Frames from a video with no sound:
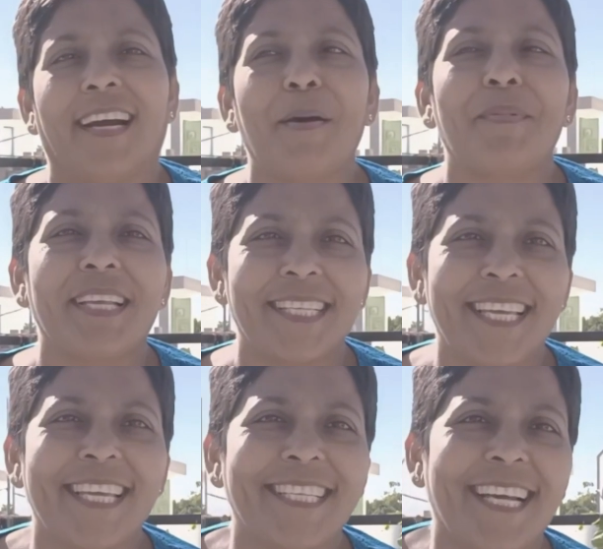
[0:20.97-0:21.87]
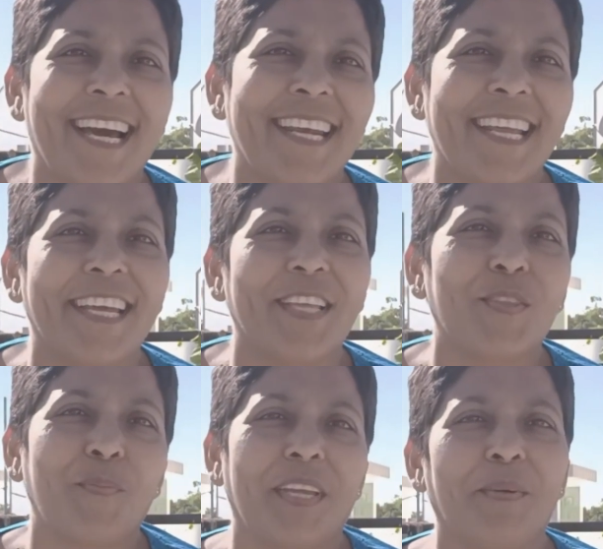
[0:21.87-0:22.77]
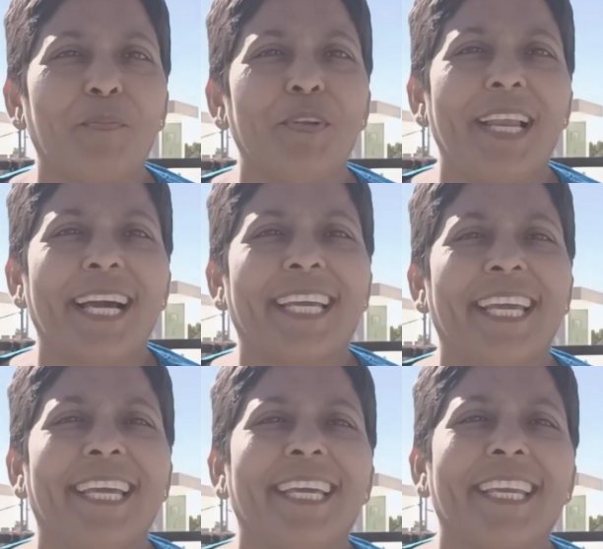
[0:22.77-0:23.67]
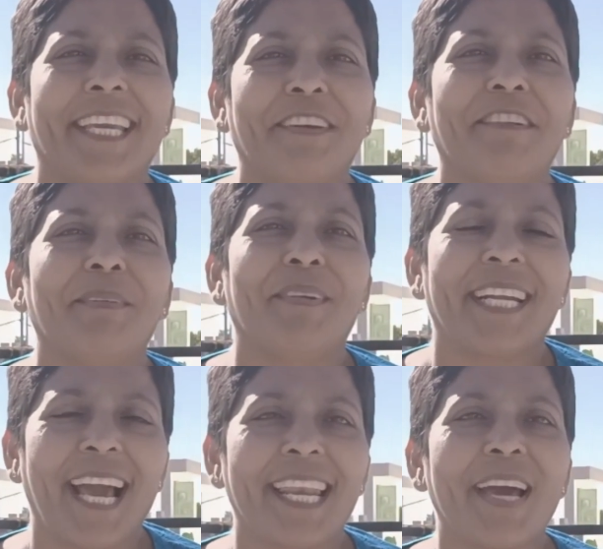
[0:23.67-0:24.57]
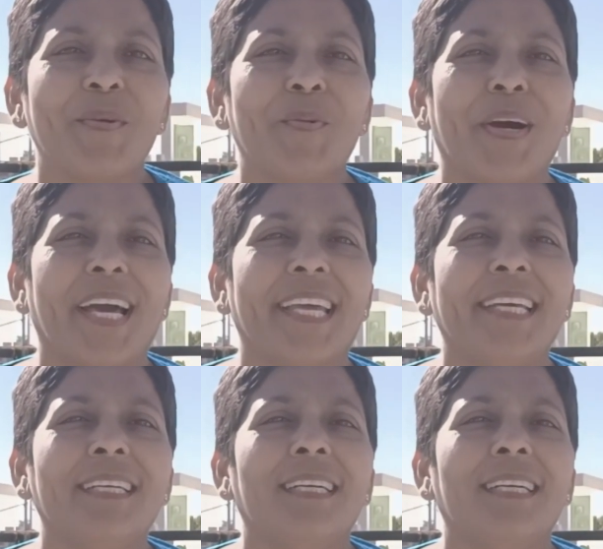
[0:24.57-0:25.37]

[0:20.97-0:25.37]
आप ऐसे ही जा रहे हैं तो मैंने बोला कि रिनेवल में डाला हुआ है